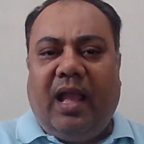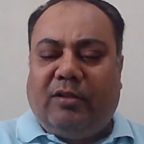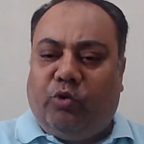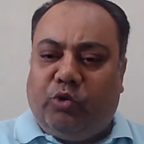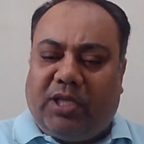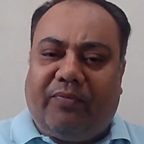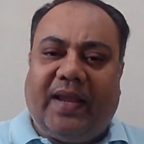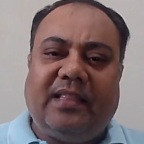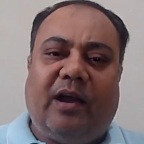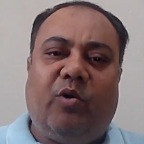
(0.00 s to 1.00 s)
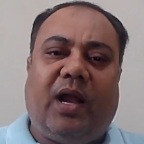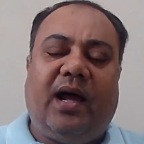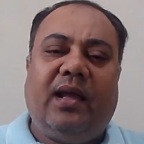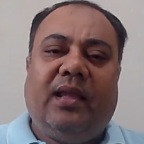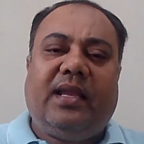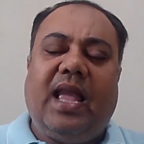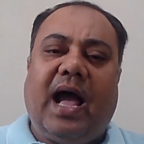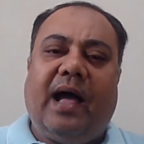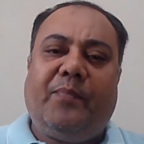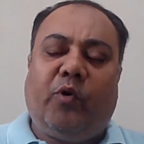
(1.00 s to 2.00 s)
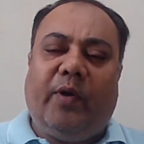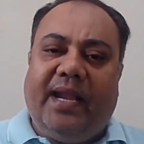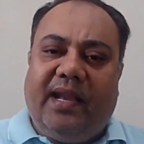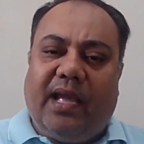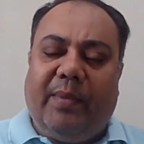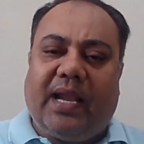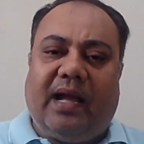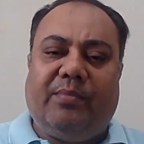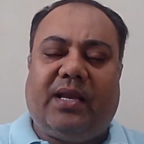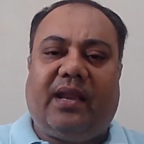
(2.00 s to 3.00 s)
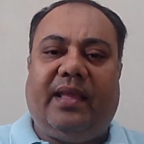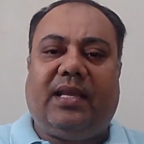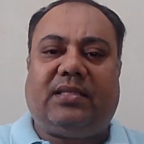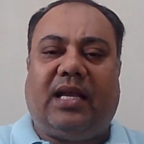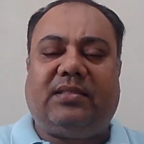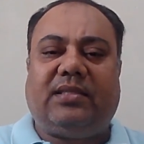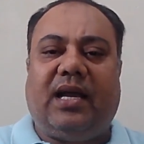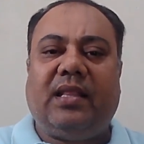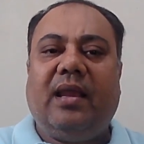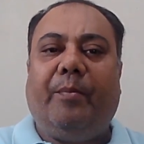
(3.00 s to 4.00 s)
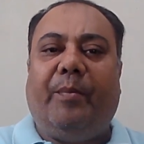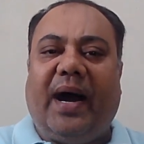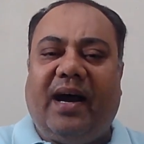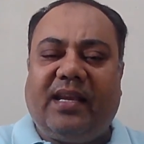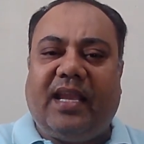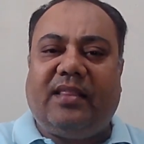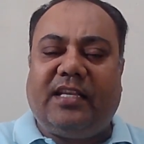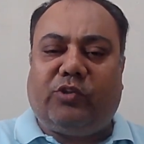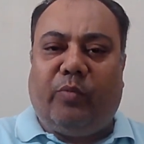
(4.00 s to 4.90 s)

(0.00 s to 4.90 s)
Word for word: दूसरा फायदा होगा कि आपको इंडिया में काम करने के साथ साथ बाहर के देशों